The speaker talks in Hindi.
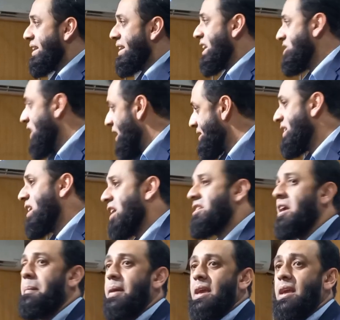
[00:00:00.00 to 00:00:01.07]
कि जाते
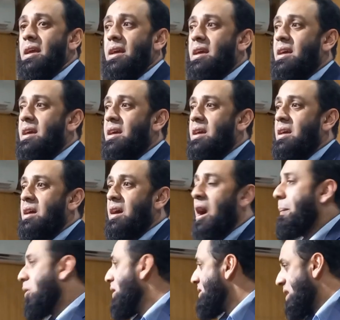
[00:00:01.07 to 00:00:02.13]
जाते भी
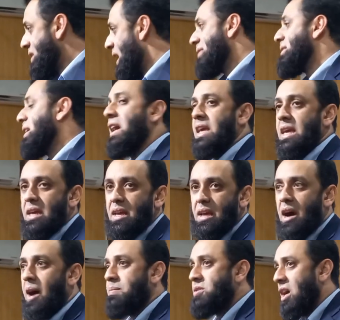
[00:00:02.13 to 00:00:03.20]
आपको इज़्ज़त रास ना आई
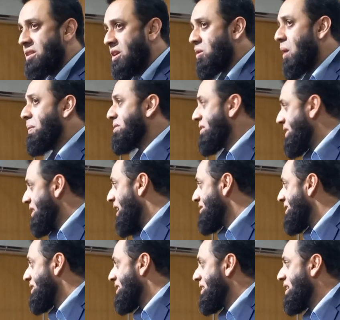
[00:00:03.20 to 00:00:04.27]
आप चाहते तो आप इज़्ज़त से जा
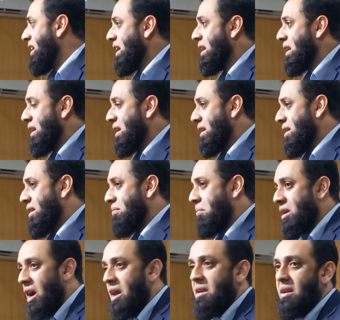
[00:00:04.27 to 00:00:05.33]
सकते थे
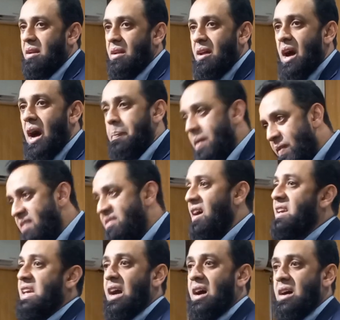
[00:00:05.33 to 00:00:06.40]
मगर आपने फैसला
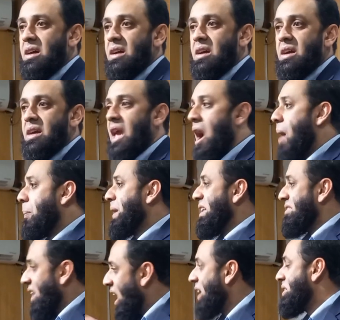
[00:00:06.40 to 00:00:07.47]
किया कि आपकी
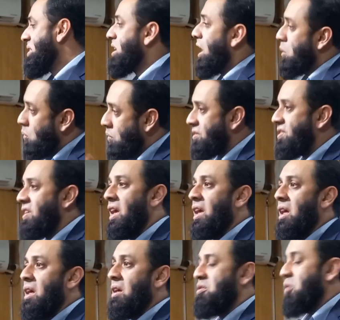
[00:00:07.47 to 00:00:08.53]
ज़ात कानून से
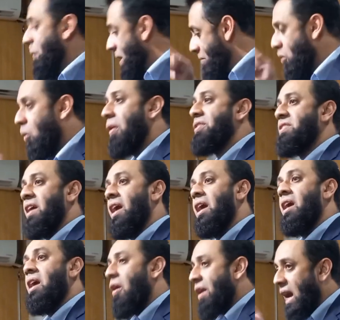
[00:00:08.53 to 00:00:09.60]
सुप्रीम कोर्ट से
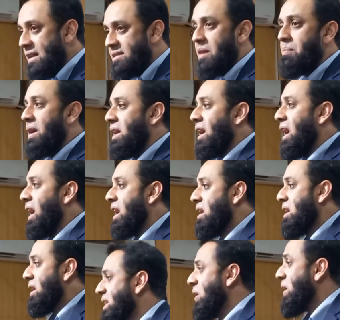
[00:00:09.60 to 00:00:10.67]
और आइन से बड़ी है
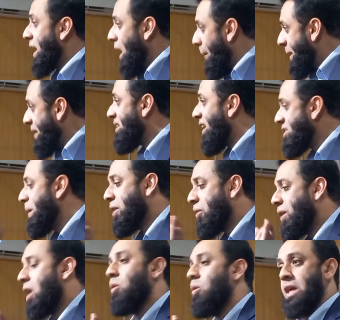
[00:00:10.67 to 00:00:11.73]
और अगर आपकी सास
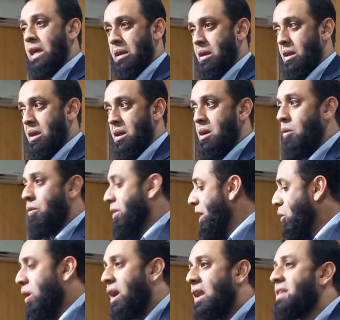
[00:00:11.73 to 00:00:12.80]
बेगुनाह होती उन्होंने
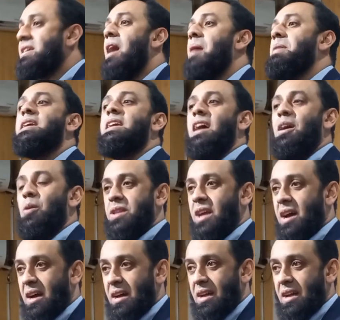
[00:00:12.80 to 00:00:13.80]
कोई गलत काम ना किया होता